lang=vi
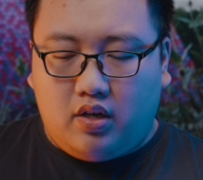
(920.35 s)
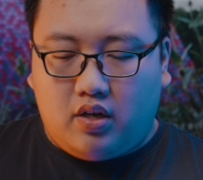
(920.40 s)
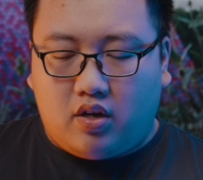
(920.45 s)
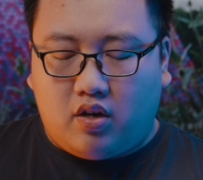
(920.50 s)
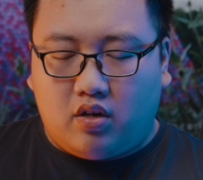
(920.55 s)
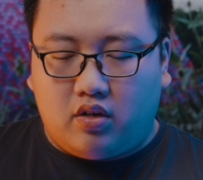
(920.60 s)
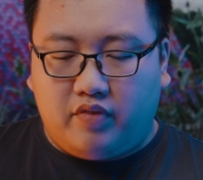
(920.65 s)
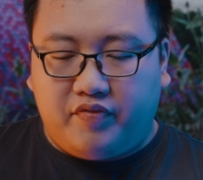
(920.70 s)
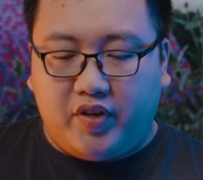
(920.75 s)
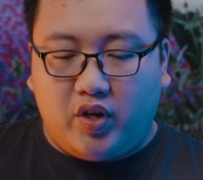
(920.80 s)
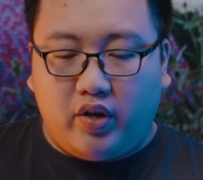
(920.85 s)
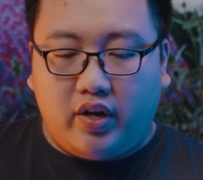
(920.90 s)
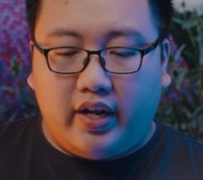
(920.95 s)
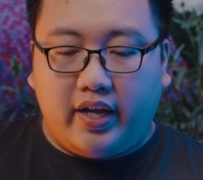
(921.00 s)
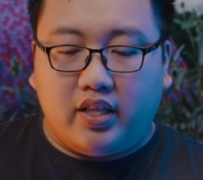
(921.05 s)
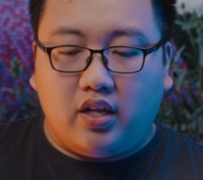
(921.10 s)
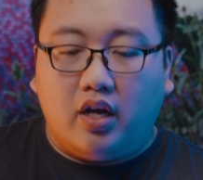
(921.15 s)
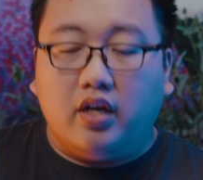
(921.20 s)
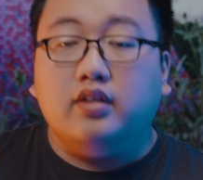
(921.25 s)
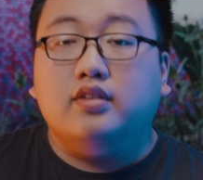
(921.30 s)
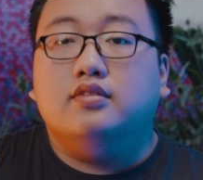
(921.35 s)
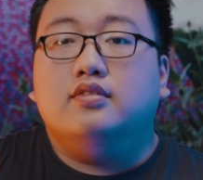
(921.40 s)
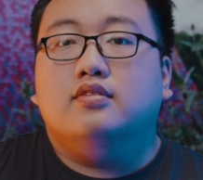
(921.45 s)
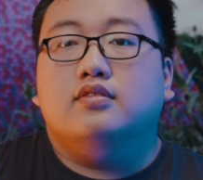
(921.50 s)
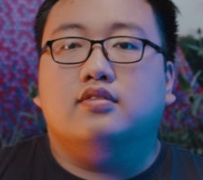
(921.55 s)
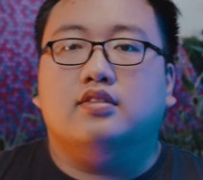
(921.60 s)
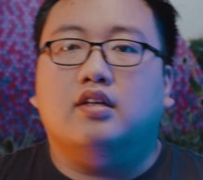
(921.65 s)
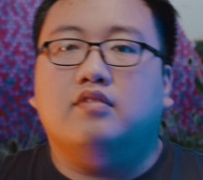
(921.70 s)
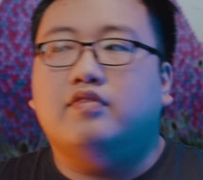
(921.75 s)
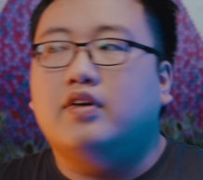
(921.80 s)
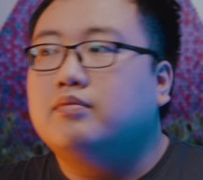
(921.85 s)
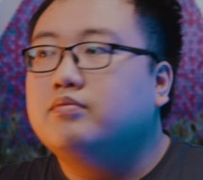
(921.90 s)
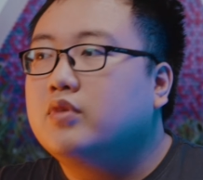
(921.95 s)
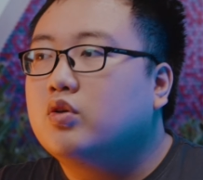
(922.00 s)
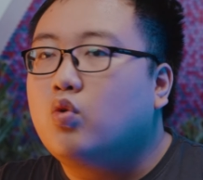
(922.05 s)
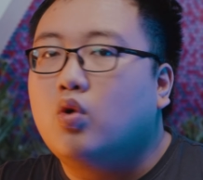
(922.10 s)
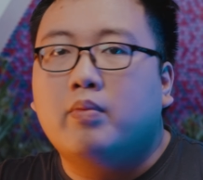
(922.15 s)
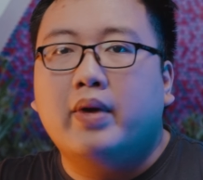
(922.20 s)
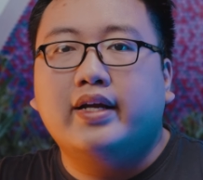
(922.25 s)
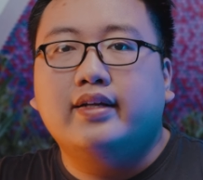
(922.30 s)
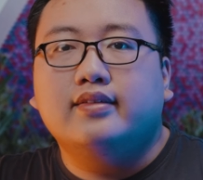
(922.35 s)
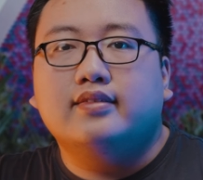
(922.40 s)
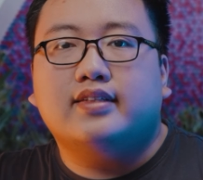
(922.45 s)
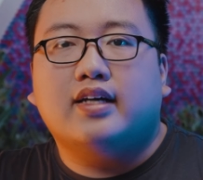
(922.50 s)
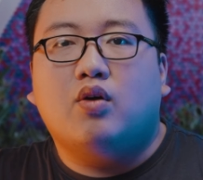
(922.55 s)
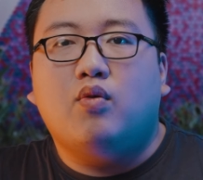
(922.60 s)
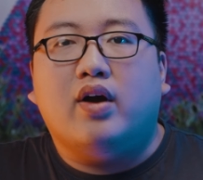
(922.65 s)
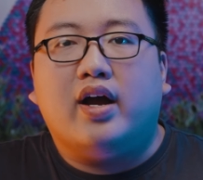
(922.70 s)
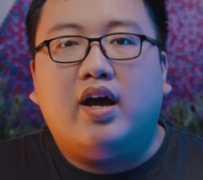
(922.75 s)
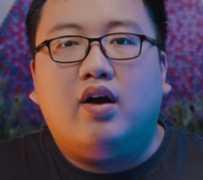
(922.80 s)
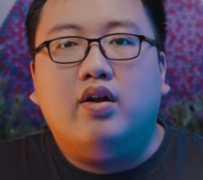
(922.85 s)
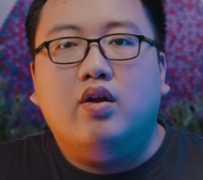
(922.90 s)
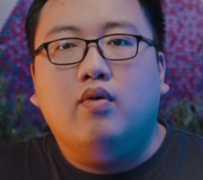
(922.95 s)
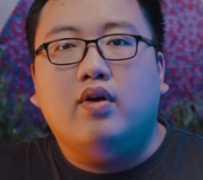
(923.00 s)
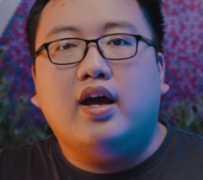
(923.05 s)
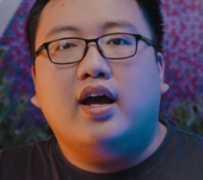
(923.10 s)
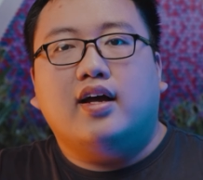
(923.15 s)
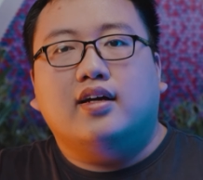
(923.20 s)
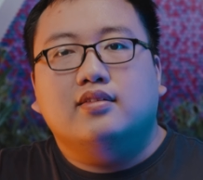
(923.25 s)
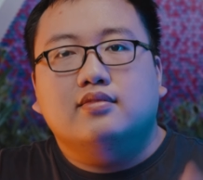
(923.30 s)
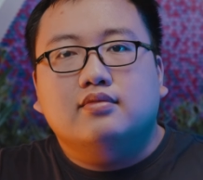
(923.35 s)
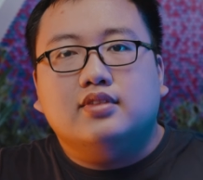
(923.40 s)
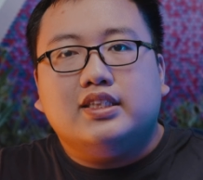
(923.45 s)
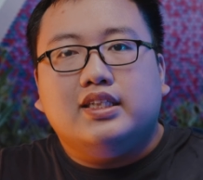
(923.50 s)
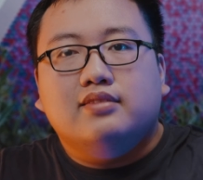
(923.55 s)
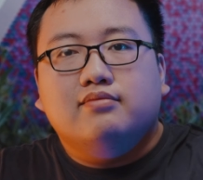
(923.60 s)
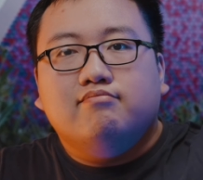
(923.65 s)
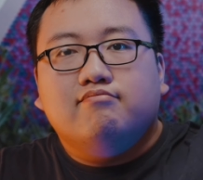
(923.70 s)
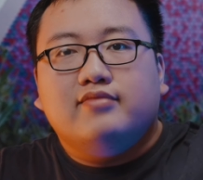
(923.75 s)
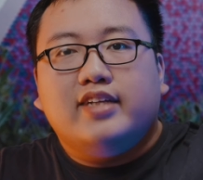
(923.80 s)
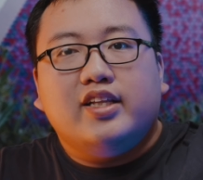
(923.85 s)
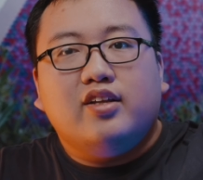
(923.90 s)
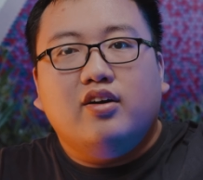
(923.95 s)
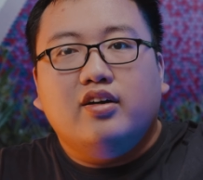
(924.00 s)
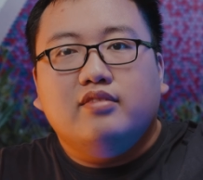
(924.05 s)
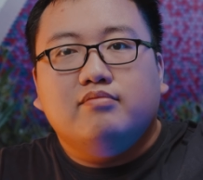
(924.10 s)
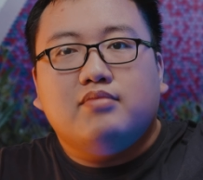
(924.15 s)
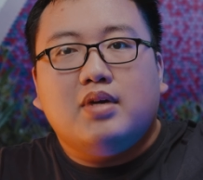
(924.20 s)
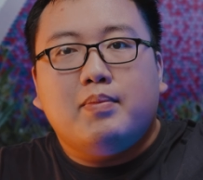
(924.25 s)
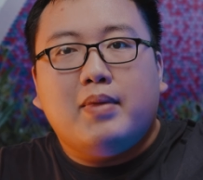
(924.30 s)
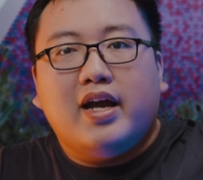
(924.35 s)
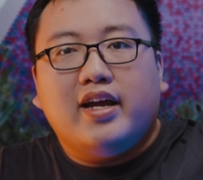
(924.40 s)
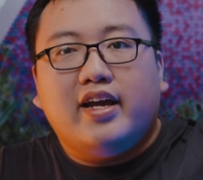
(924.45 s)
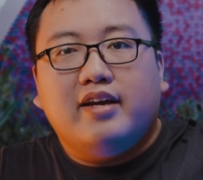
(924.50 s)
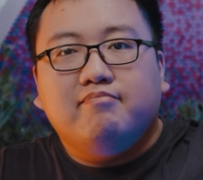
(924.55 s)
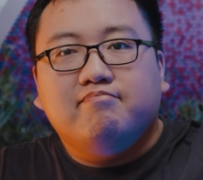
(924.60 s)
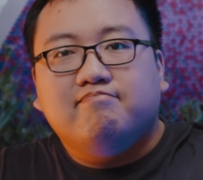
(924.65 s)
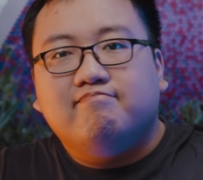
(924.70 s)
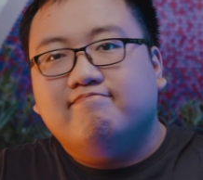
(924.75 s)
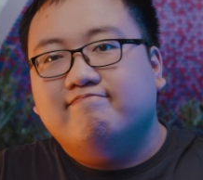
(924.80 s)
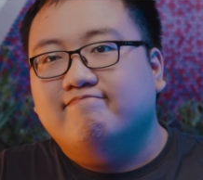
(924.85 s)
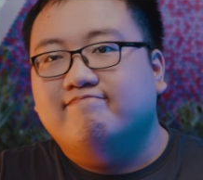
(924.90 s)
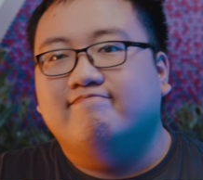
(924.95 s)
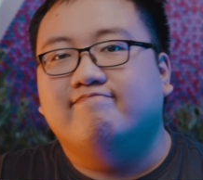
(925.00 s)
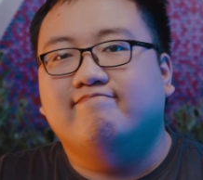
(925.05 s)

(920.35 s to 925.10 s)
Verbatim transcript: Còn video đây là hết rồi. Sản phẩm thì của mình, chả quảng cáo đâu cả. Thế thôi, bye anh em.